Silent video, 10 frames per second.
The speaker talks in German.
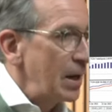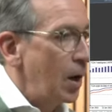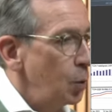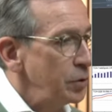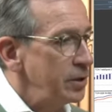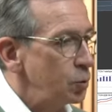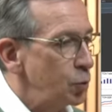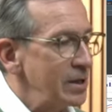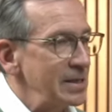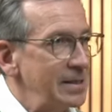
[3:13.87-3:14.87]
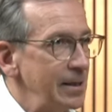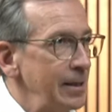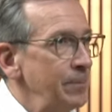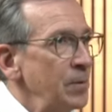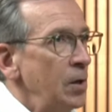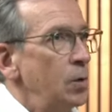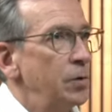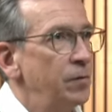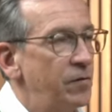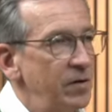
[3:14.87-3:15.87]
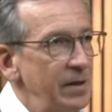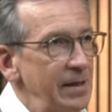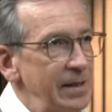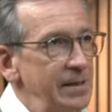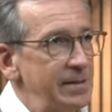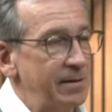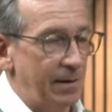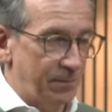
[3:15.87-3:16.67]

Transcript: Audi USD und ist